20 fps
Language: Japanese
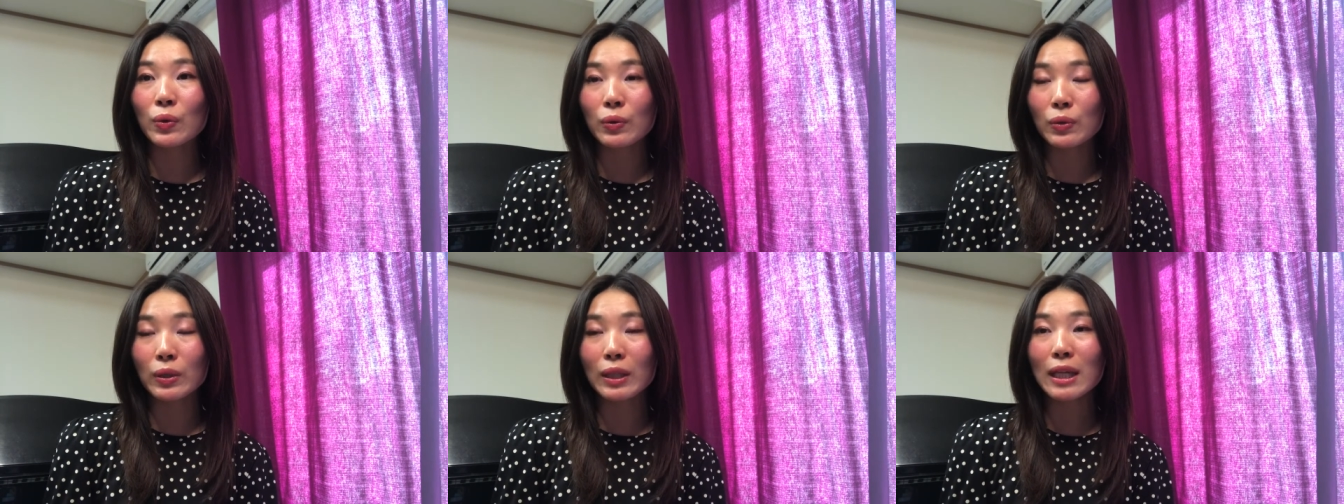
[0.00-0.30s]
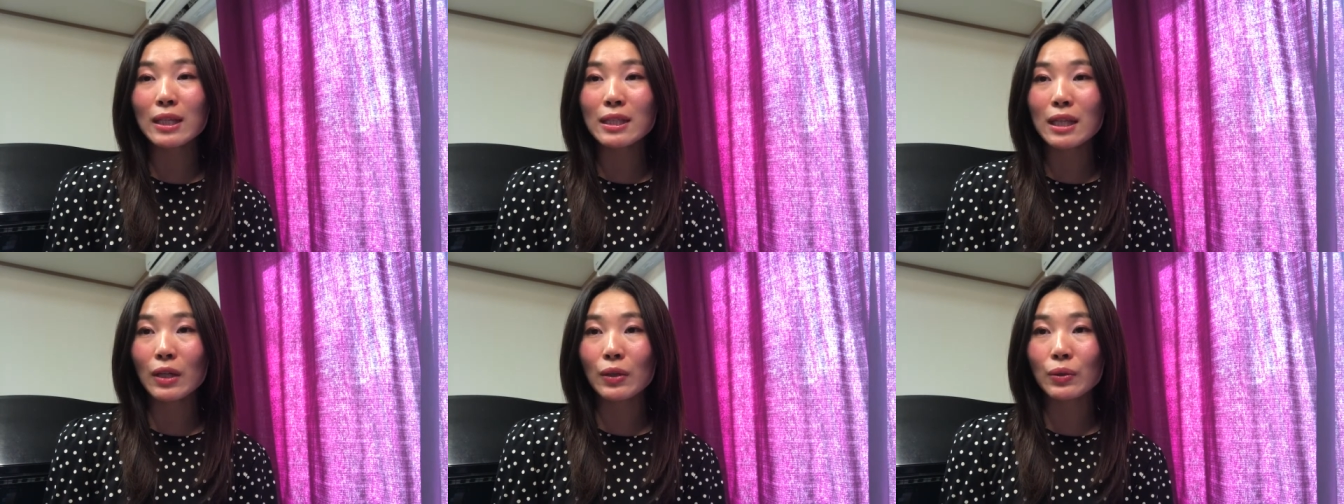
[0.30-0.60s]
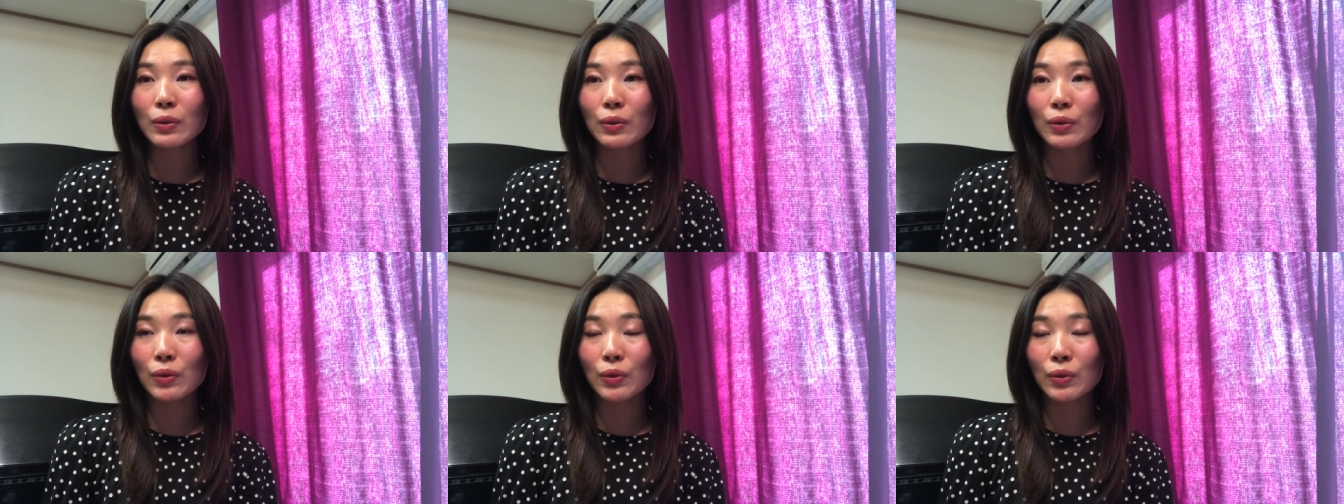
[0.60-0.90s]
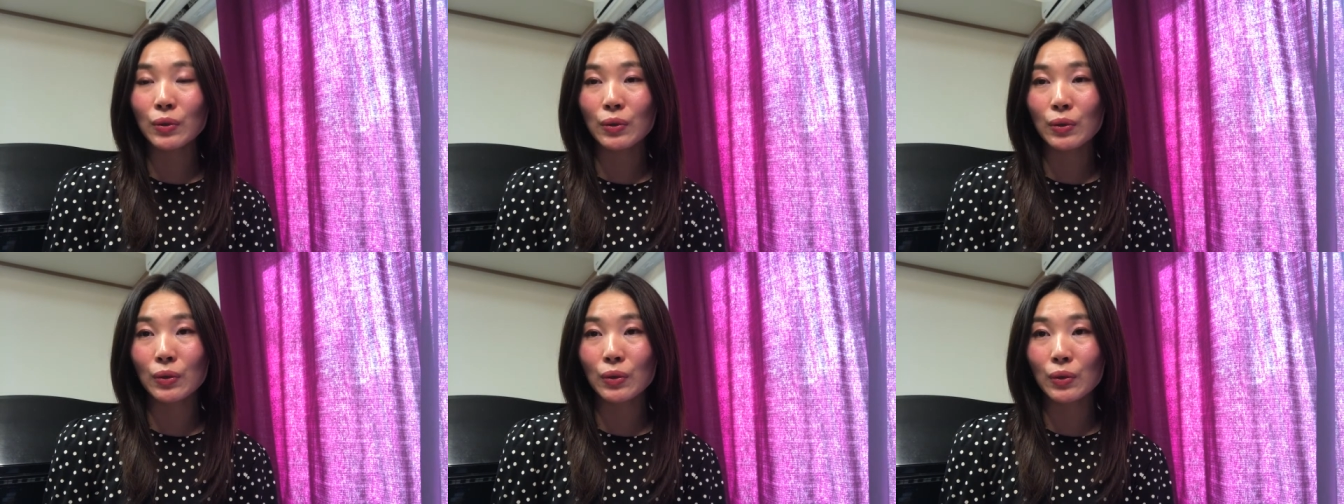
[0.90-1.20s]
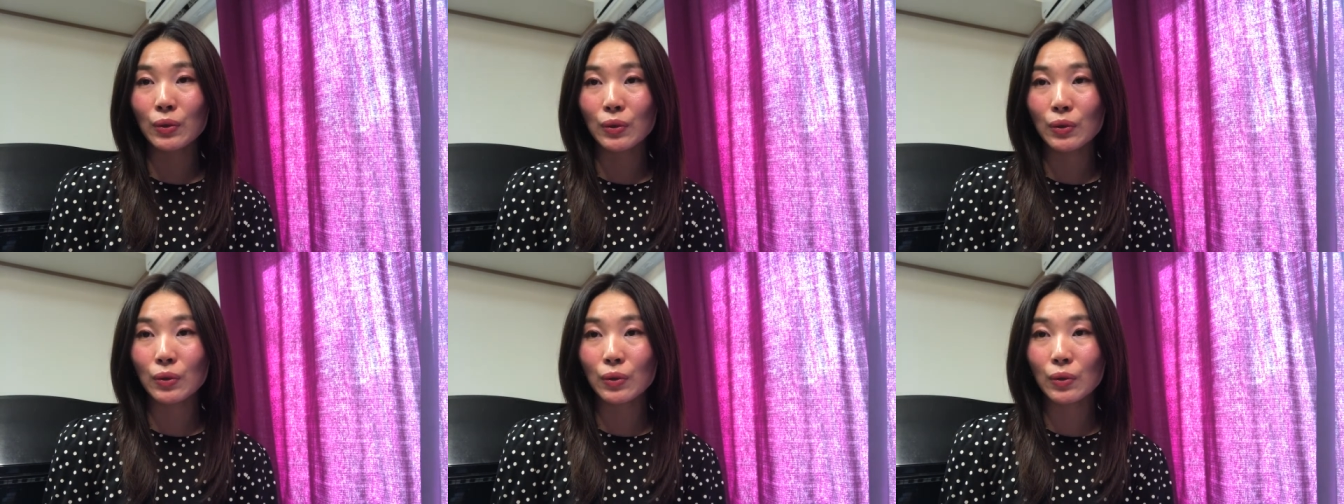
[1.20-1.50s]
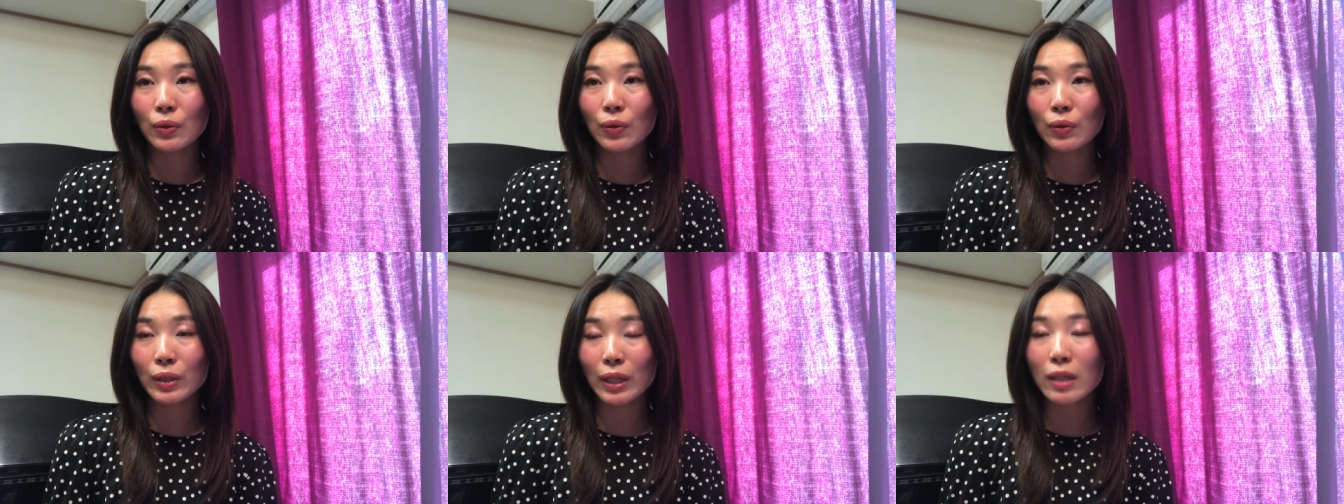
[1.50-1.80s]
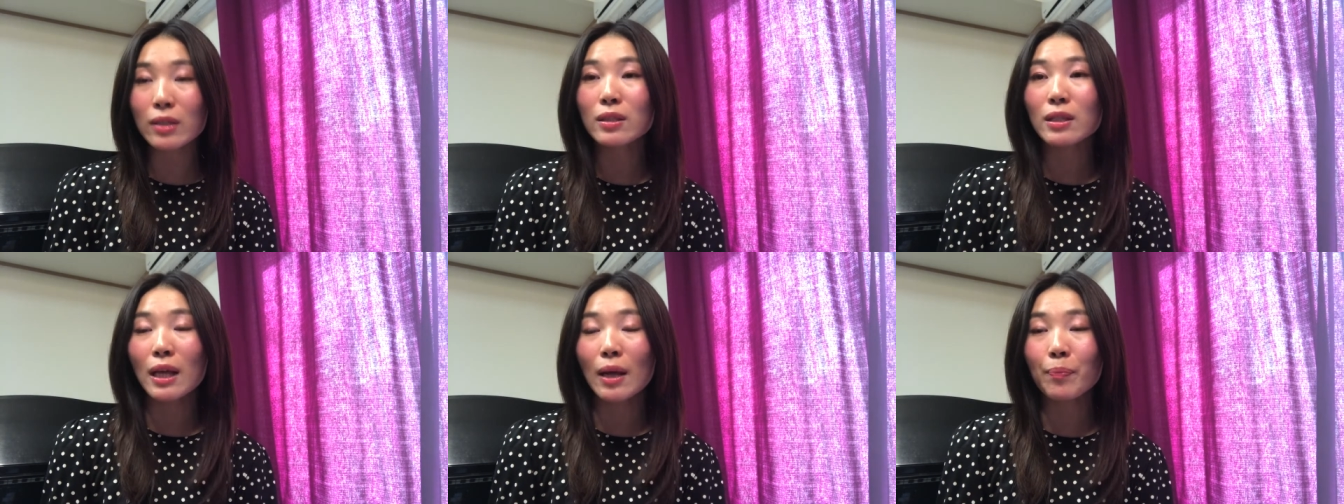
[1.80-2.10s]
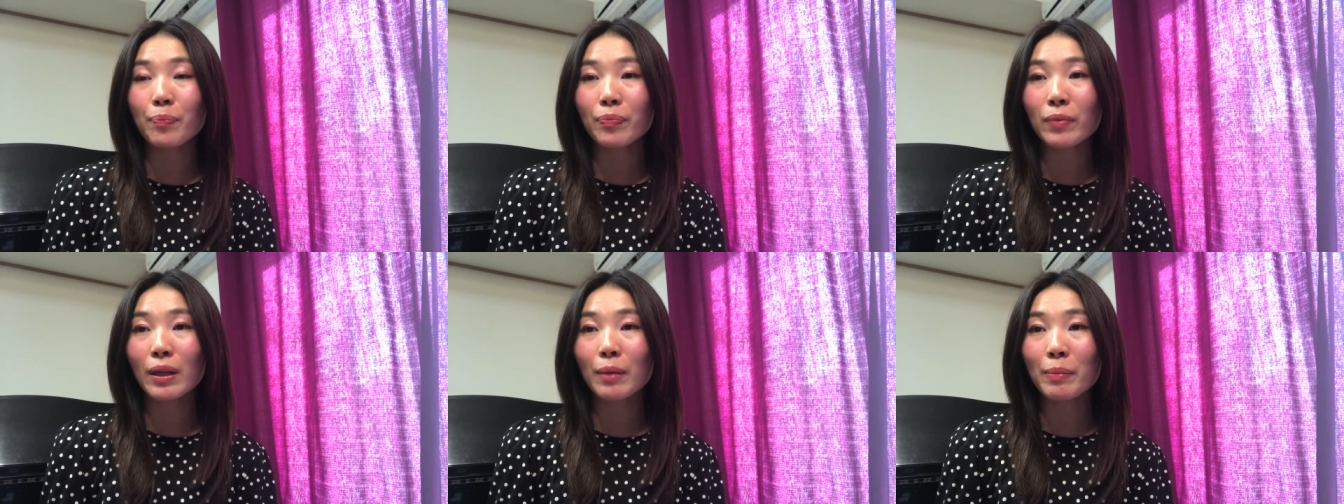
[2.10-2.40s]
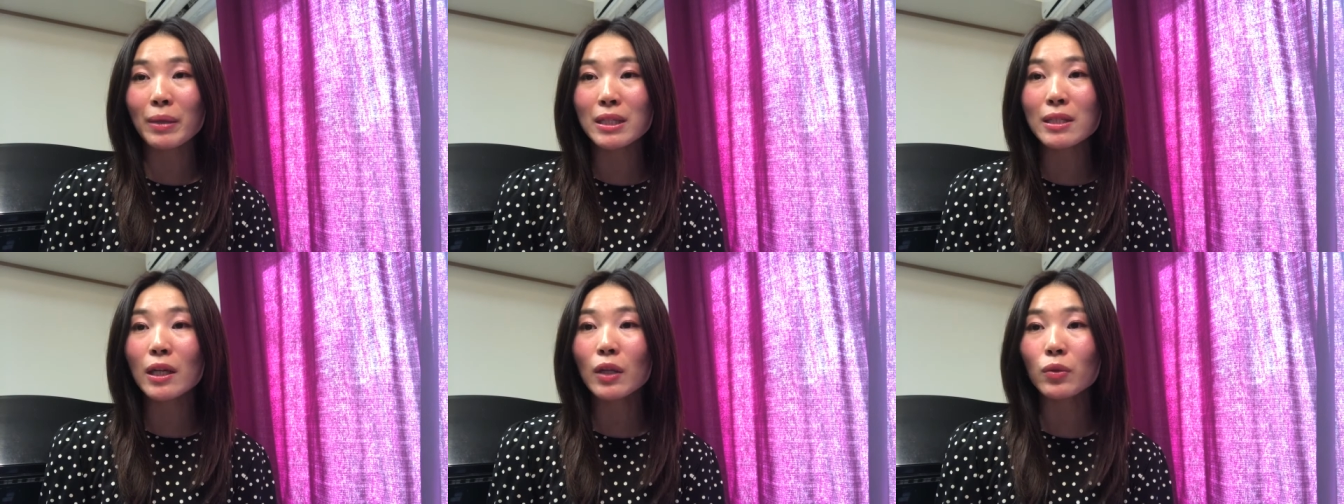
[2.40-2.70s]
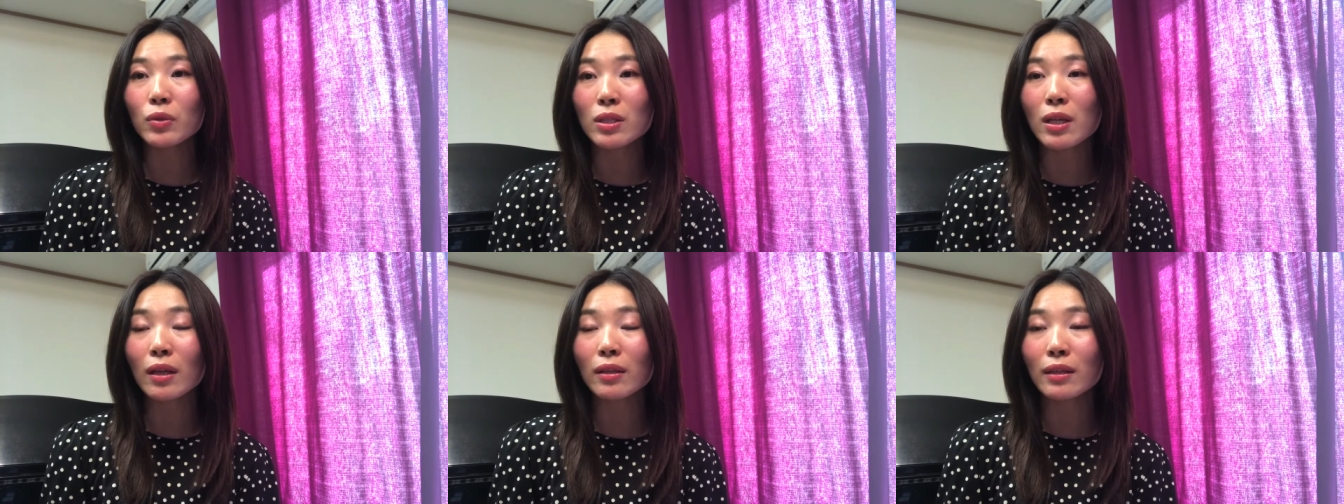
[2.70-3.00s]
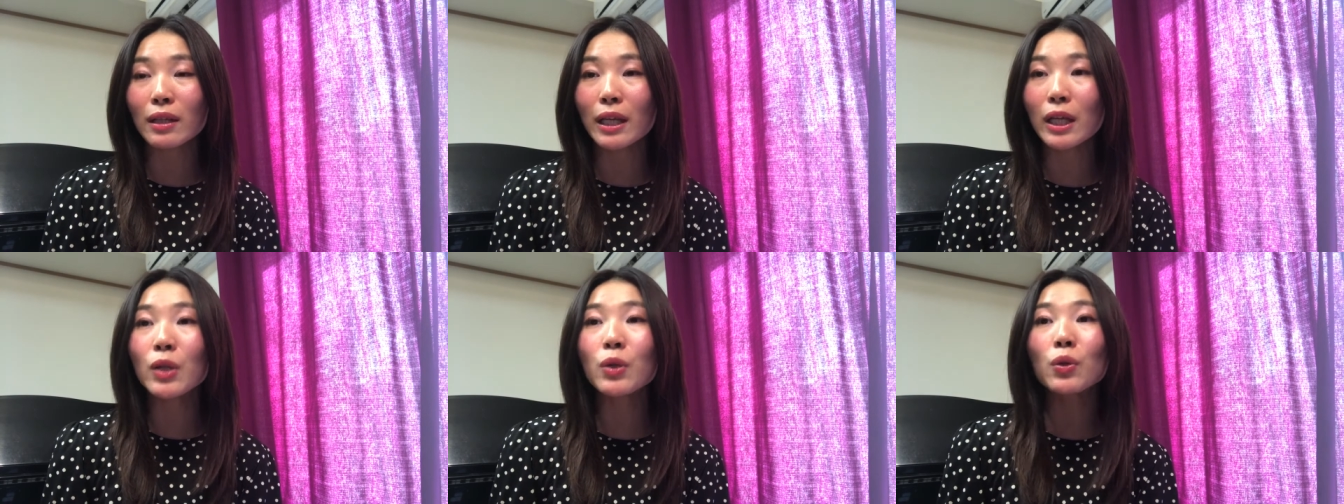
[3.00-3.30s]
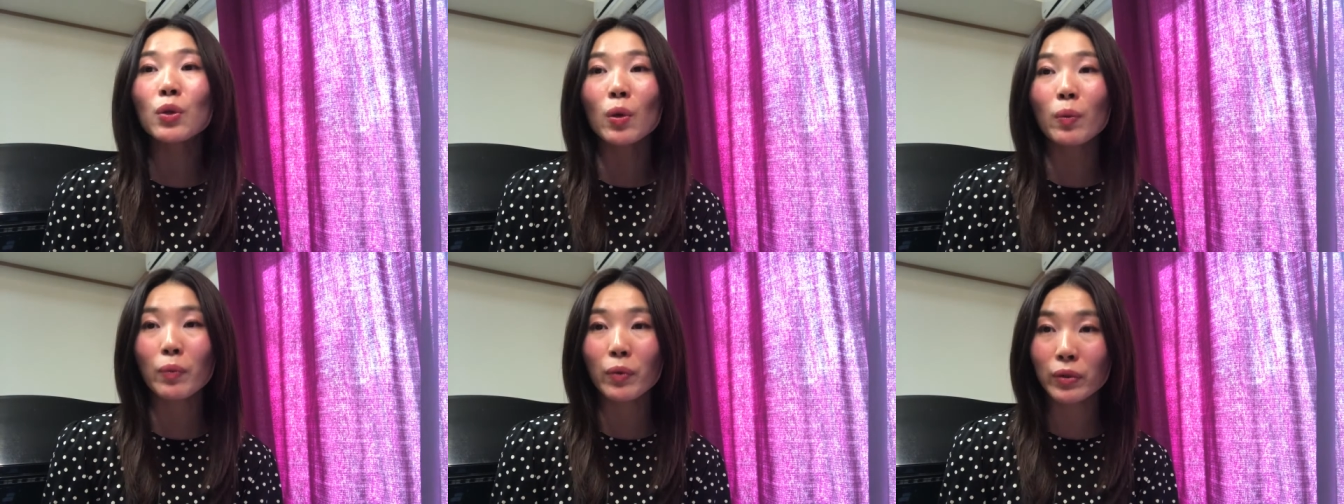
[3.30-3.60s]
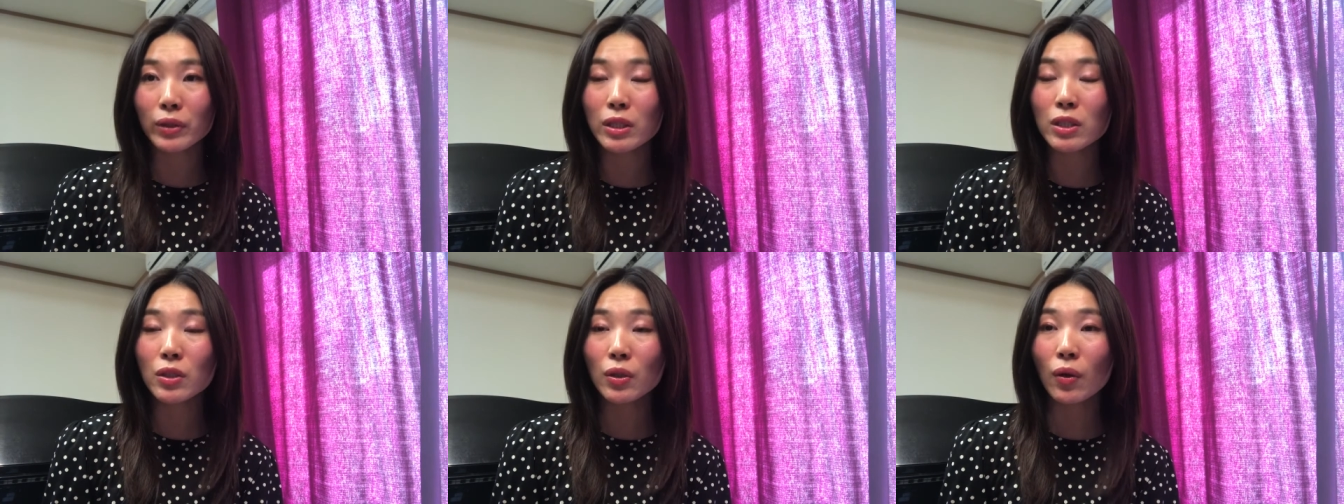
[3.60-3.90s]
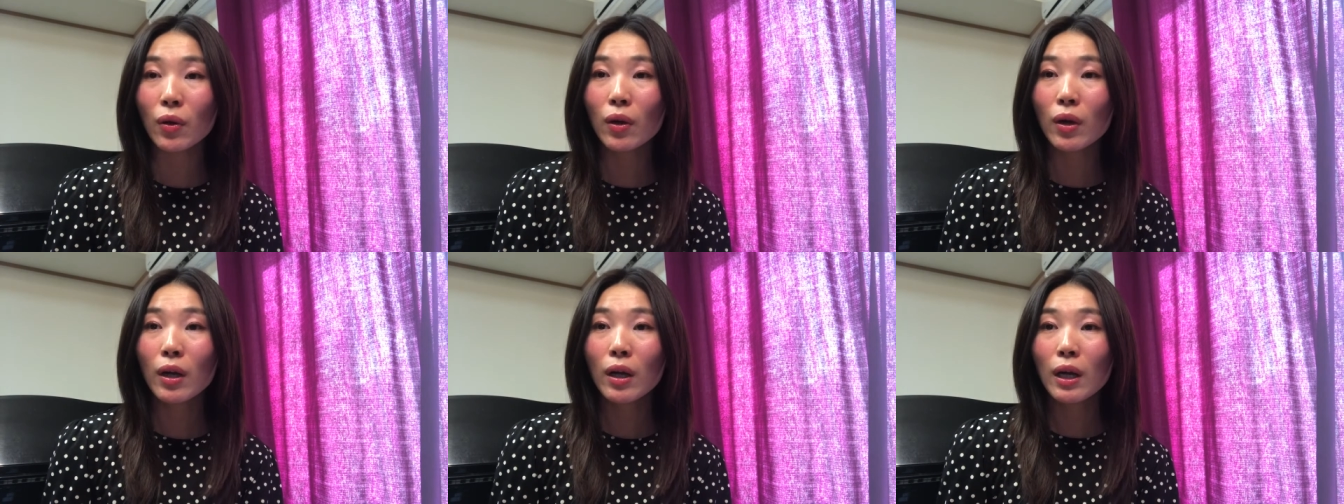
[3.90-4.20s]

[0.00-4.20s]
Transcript: くださるお客さん、でまあ、生徒さんっていると思うんですよ。